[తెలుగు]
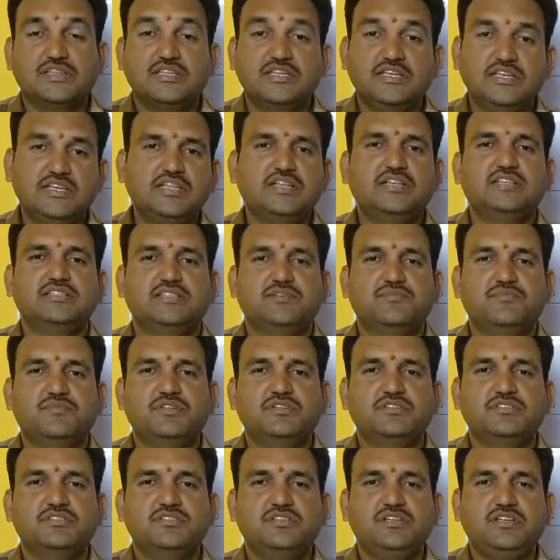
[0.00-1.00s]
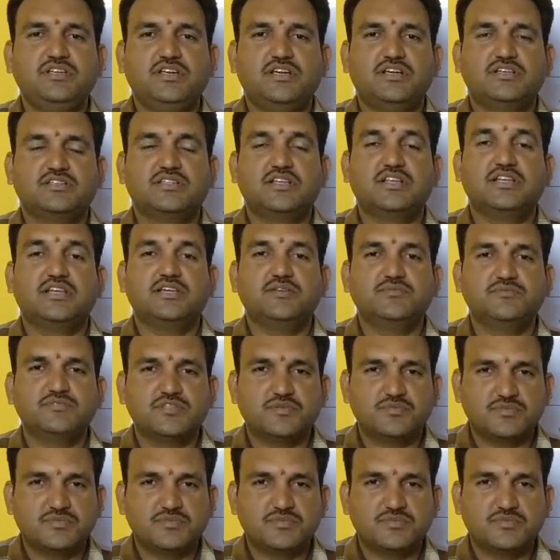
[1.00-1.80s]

దీనికి సంబంధించి అసలు ఏం